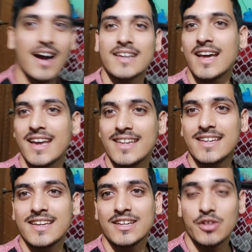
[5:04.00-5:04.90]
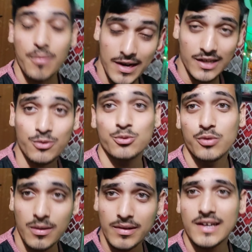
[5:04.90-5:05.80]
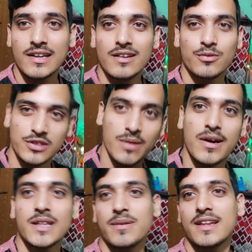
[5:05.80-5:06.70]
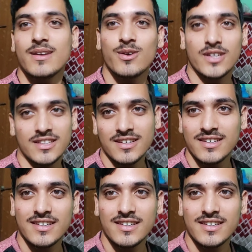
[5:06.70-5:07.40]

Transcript: आटा है ही नहीं तो अब आटा गूंदूंगा मैं उसके बाद ही बनेगी रोटी तो